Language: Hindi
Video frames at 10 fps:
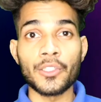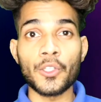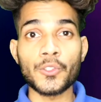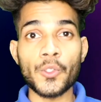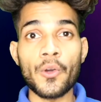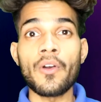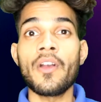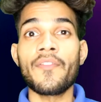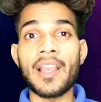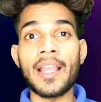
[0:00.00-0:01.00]
तो दोस्तों
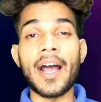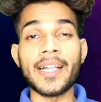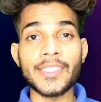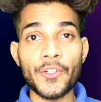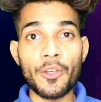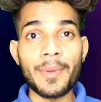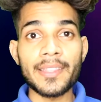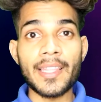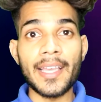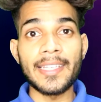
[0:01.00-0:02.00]
फिलहाल आज की वीडियो में
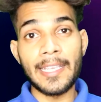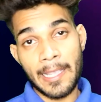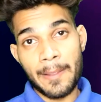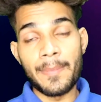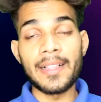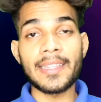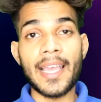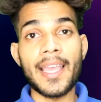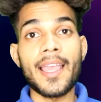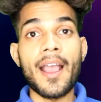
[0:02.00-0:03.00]
इतना ही मिलते
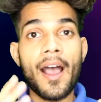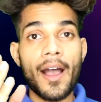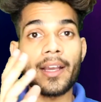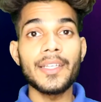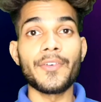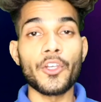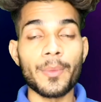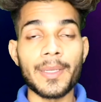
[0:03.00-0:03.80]
हैं अगली वीडियो